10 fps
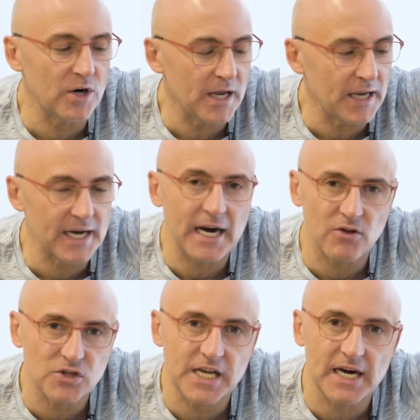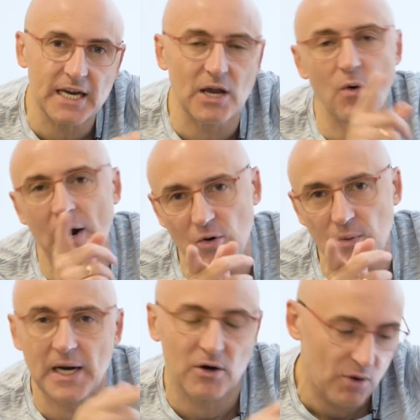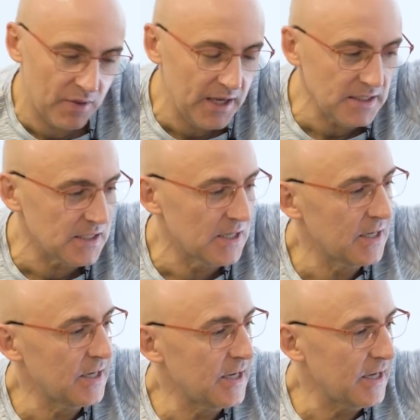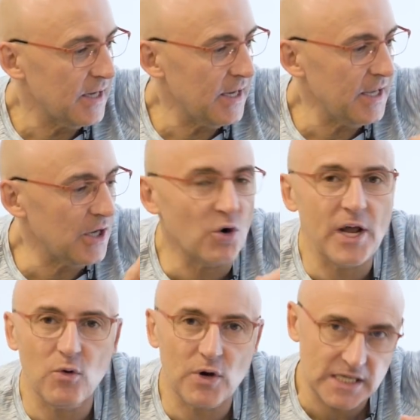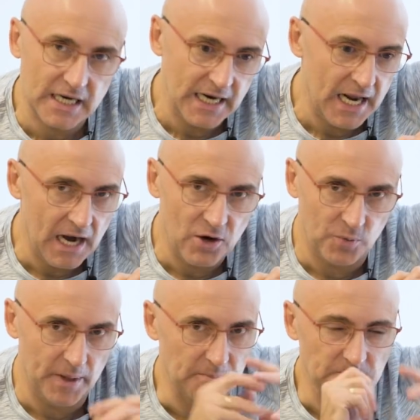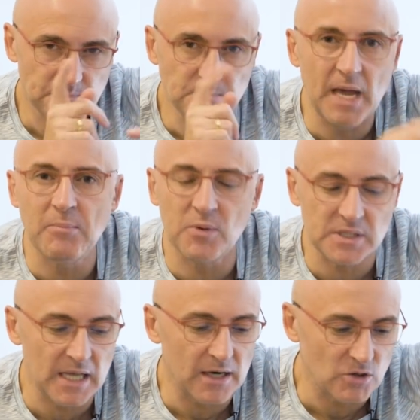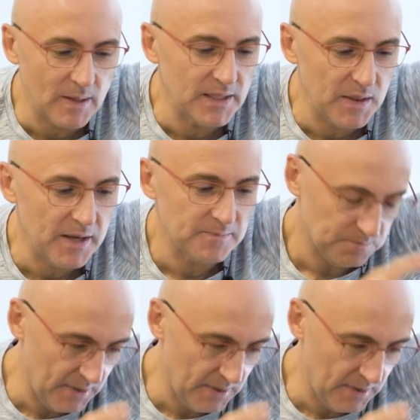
eh, Ricardo Sierra, que juega al rugby, que le conocéis, eh, y con Edu, que es el que narra el rugby en Movistar. ¿Os apetece?